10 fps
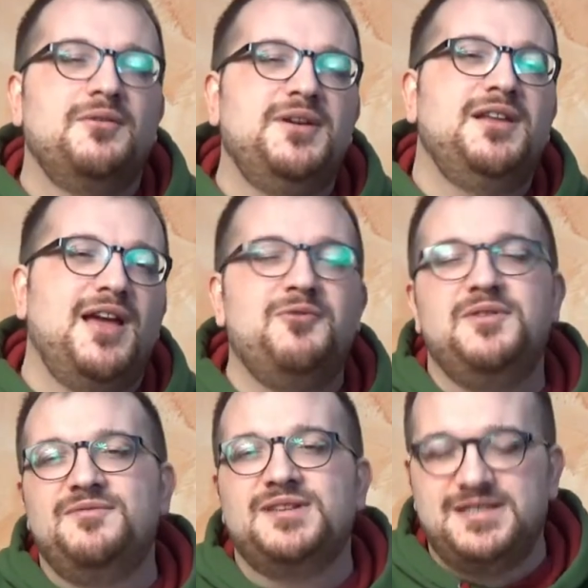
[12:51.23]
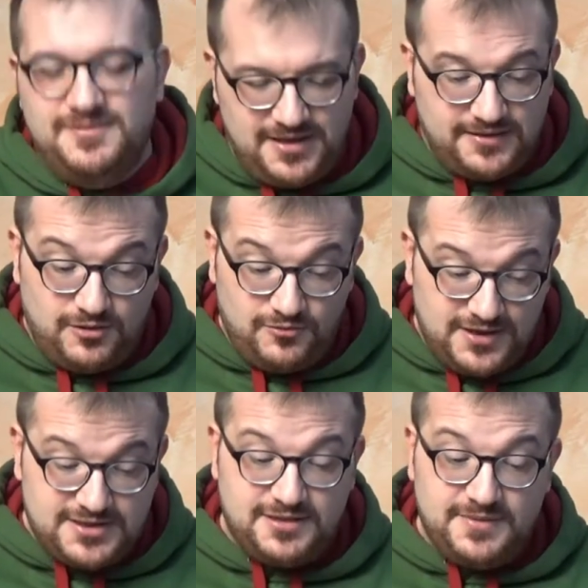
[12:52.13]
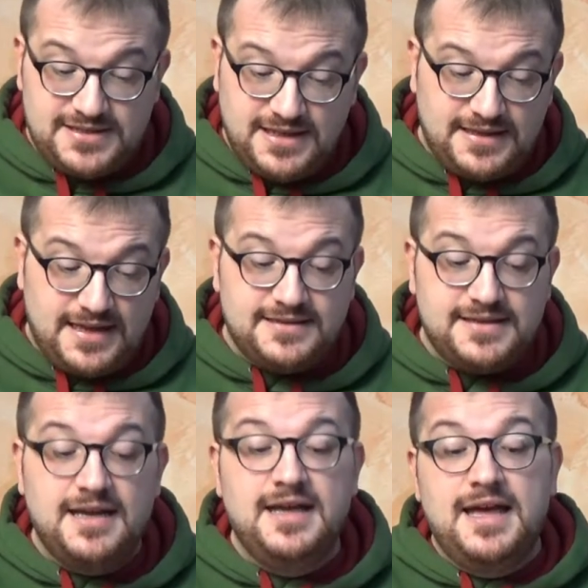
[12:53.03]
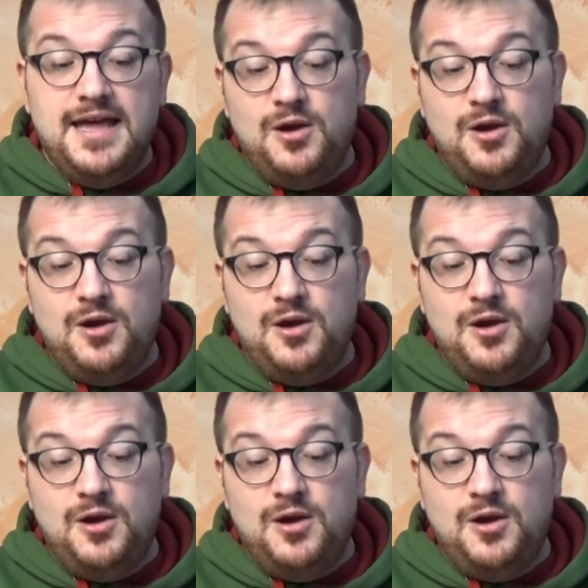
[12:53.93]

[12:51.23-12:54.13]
Quindi è un investimento a lunghissima scadenza